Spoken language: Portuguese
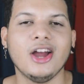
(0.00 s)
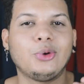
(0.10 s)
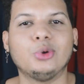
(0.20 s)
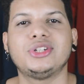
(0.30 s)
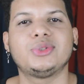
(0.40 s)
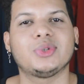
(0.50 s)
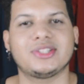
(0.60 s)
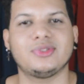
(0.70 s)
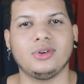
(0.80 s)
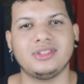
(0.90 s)
curtindo
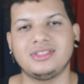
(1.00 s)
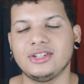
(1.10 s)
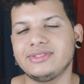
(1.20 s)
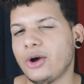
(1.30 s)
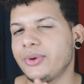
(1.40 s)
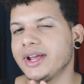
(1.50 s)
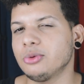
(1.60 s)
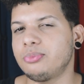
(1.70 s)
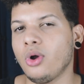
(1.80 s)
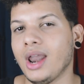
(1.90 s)
suas fotos, te
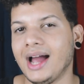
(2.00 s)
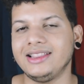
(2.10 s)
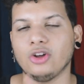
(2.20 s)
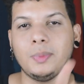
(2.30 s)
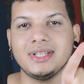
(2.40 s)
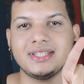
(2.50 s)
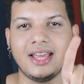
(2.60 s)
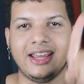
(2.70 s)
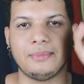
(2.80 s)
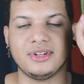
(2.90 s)
stalkeando por lá. Então me
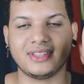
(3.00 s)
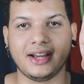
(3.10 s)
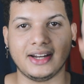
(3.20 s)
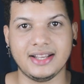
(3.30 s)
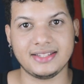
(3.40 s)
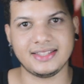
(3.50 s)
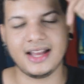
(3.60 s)
segue, meu Instagram é esse